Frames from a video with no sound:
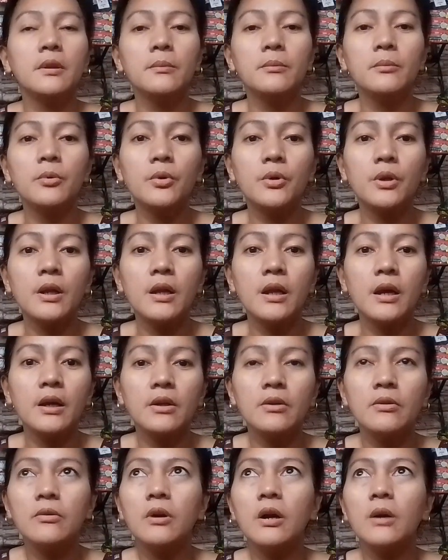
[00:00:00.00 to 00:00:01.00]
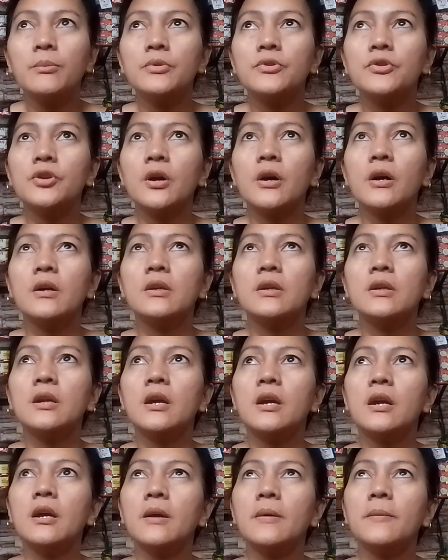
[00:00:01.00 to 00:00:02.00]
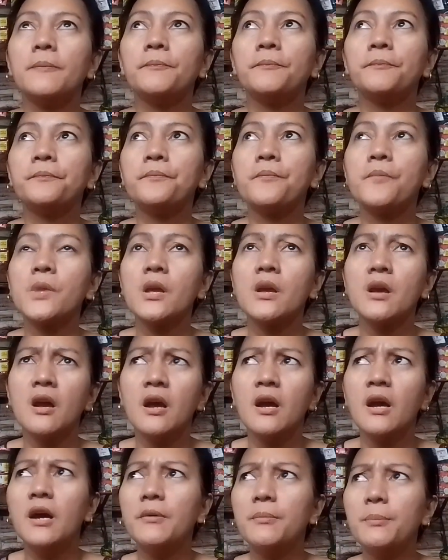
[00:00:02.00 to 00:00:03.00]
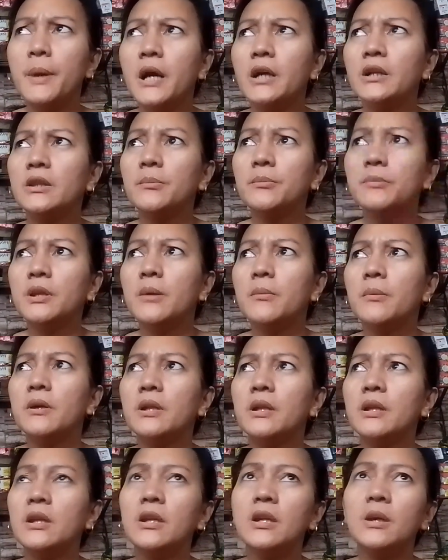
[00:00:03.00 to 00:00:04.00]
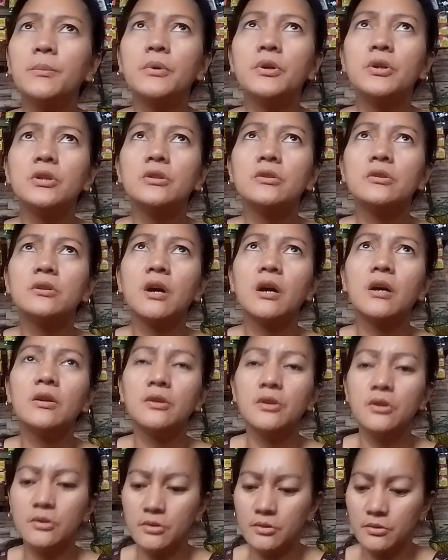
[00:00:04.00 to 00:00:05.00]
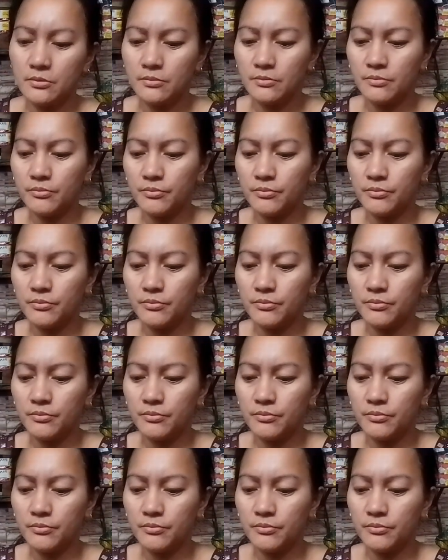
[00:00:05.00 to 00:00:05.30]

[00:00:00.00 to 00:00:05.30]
Mura lang yung gamot sa kanya eh. Effective naman, hindi naman ano yun.